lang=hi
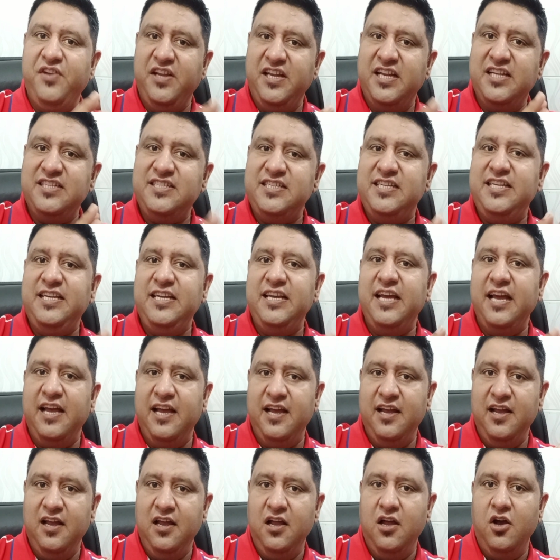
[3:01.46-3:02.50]
वीनस ही
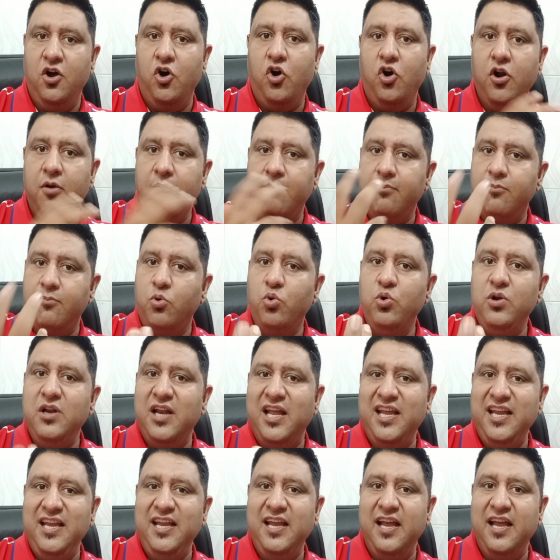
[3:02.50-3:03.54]
है और मून
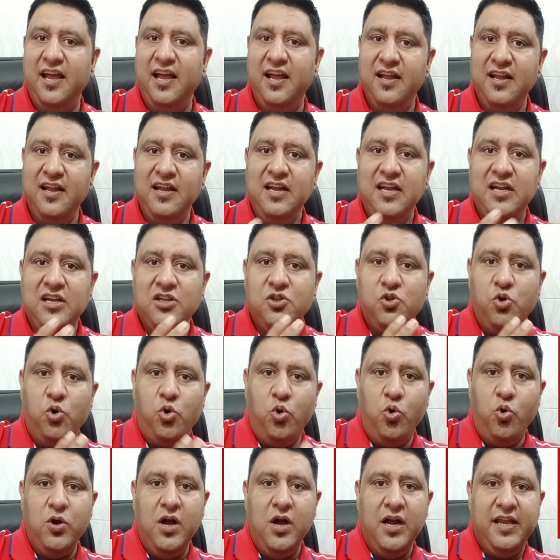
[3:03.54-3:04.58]
नहीं है तो
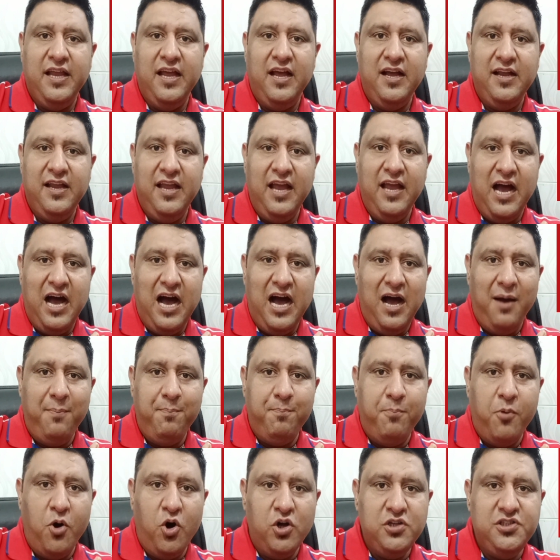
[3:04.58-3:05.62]
होगा क्या कि
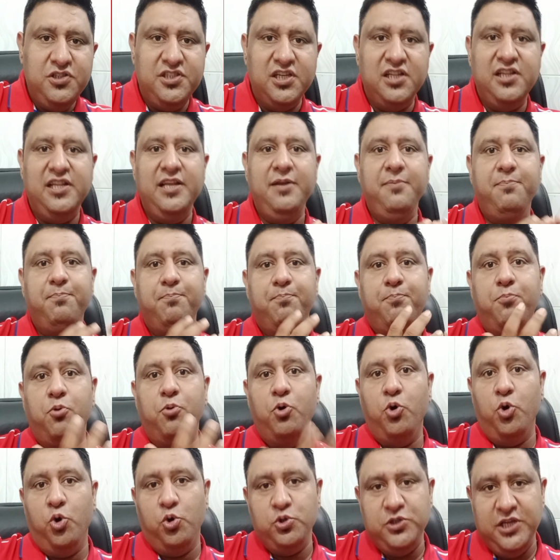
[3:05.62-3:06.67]
आप बहुत जल्दी
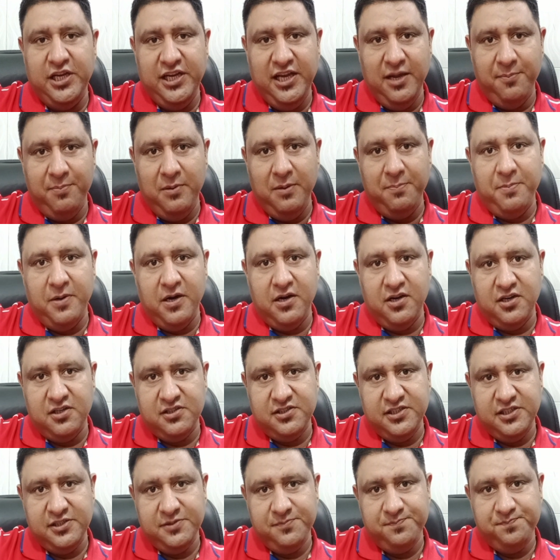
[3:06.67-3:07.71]
बोर हो जाएंगे अपने पार्टनर
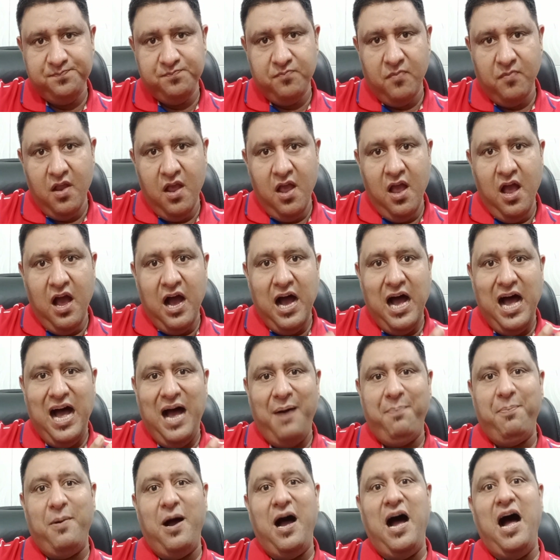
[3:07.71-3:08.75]
से
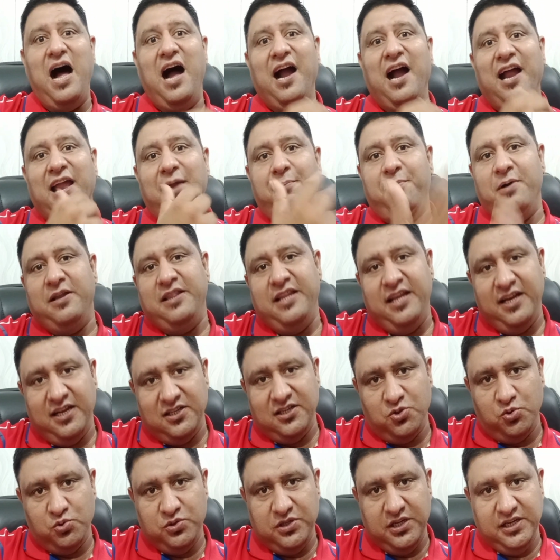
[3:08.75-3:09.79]
आप आगे बढ़ने का
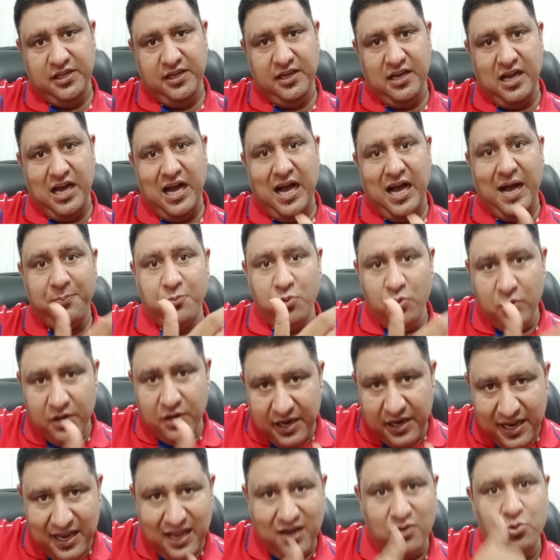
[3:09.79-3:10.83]
सोचेंगे आपको
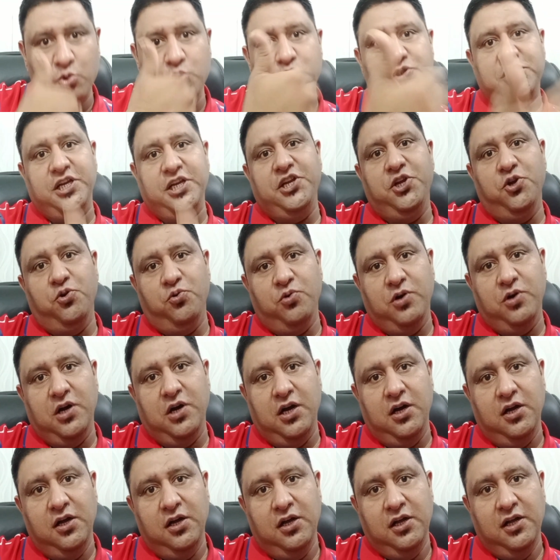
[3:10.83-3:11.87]
नया कुछ चाहिए होगा